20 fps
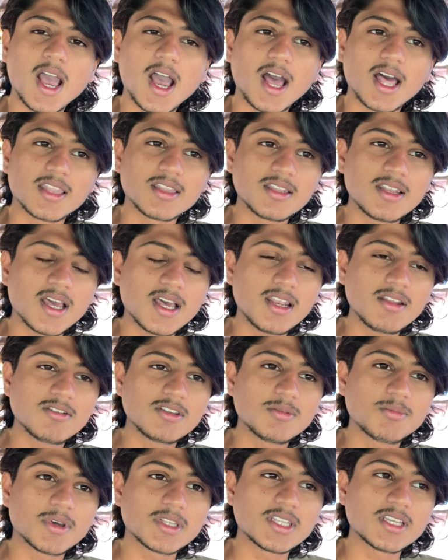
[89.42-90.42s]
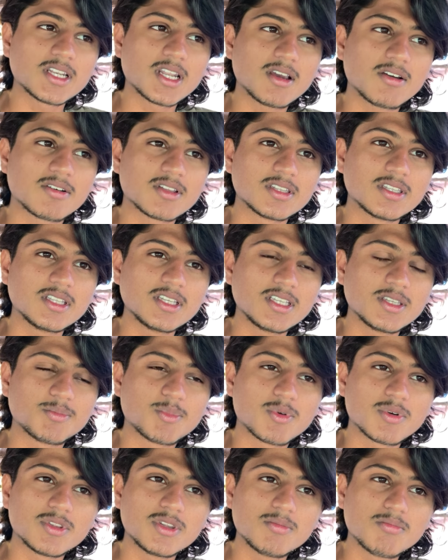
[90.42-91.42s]
அதனால் வந்து பார்த்திங்கன்னா வந்து
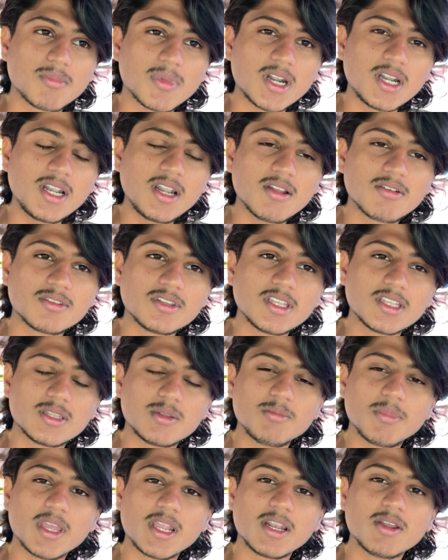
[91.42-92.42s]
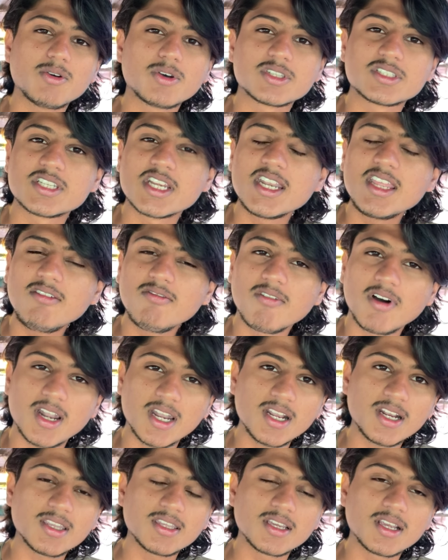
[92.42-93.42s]
இப்போ வந்து மண்ணில் வந்து எதுவுமே இல்லை ஒரு செடி
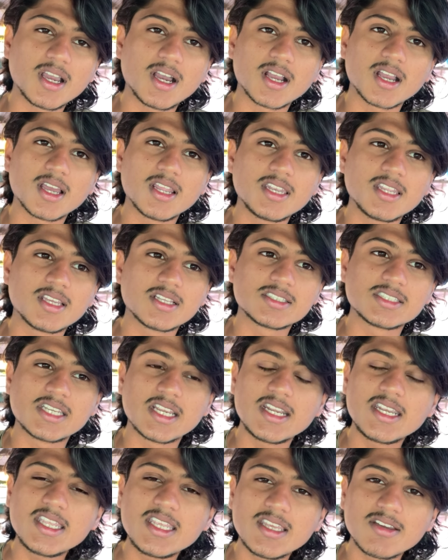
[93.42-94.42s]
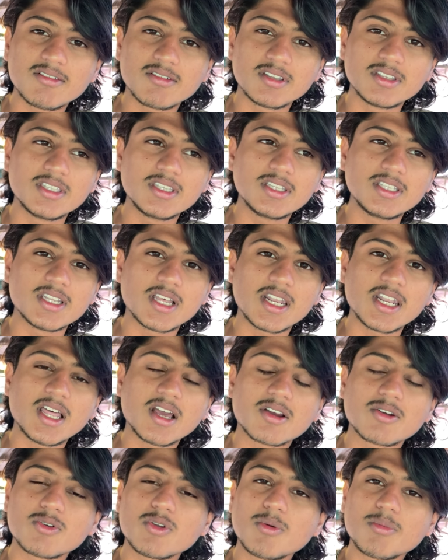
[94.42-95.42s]
வளர்கிறதுக்காக நீங்கள் செடியை வந்து
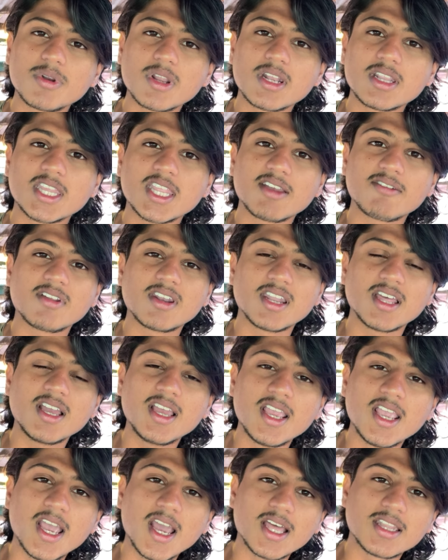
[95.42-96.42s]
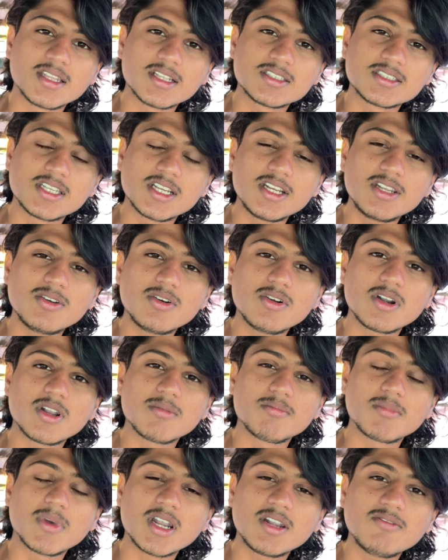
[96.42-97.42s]
நல்லாக்கணும் அப்படின்னு தேவையில்லை இந்த செடியோட
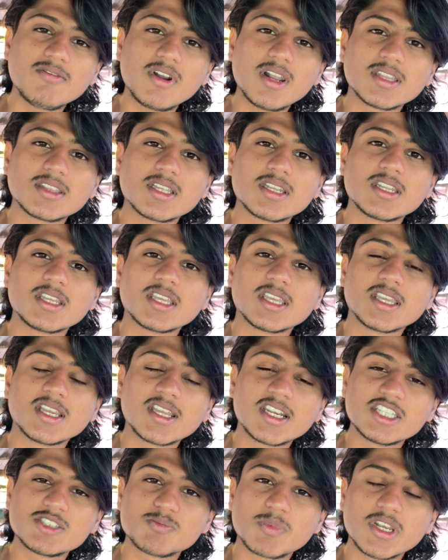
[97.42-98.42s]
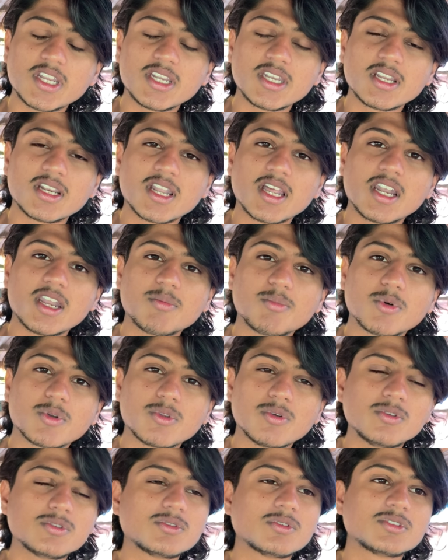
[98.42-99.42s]
மண் வளத்தை நீங்கள் இன்க்ரீஸ் பண்ணிட்டீங்கனாலே
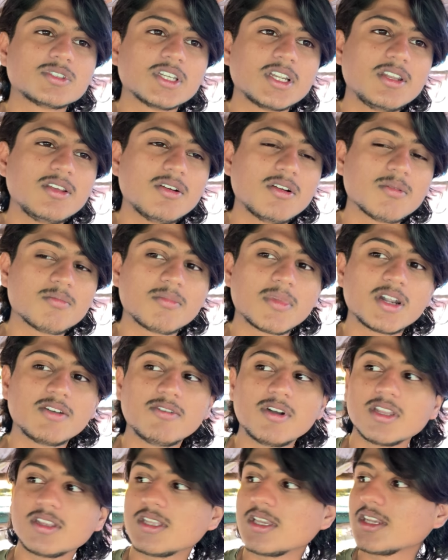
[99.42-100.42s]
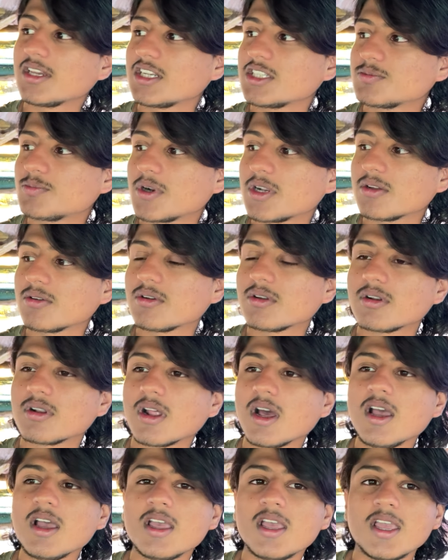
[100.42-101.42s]
போதும் ஸோ செடியோட மண் வளத்தை இன்க்ரீஸ்
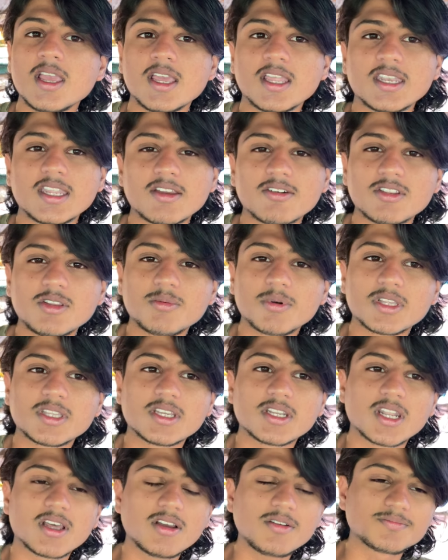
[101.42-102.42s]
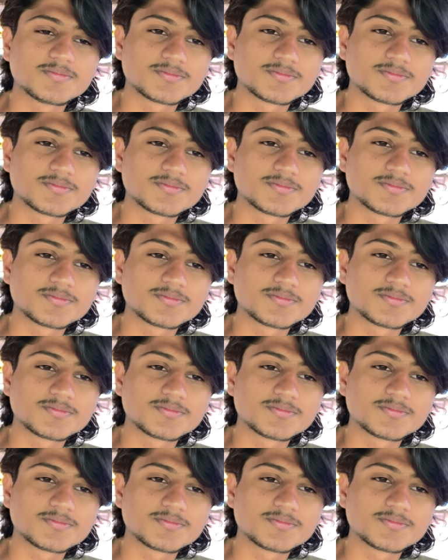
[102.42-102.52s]
பண்ணணுன்னா நீங்கள் வந்து பார்த்திங்கன்னா